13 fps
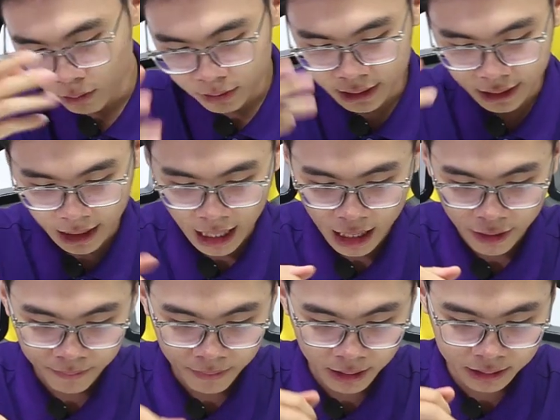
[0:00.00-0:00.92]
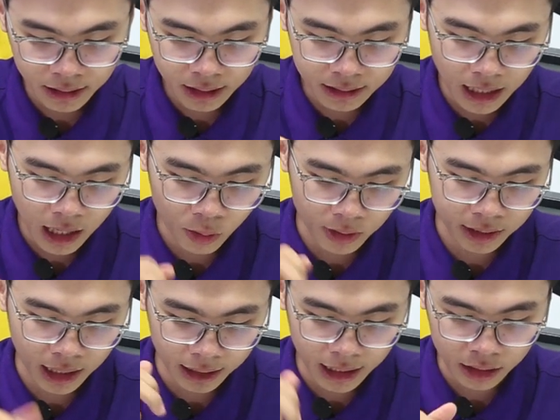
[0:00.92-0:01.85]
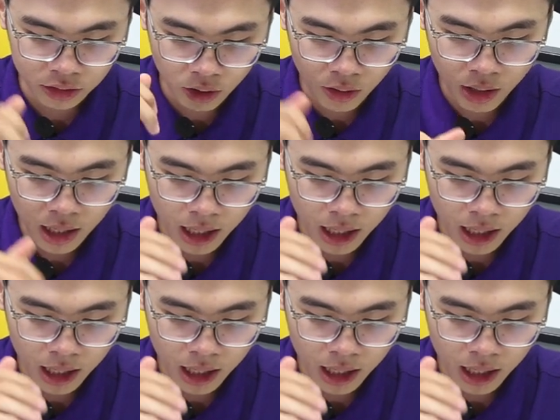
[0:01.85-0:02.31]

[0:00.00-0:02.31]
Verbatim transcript: không có gì cả đằng trước sẽ là quạt tản nhiệt cho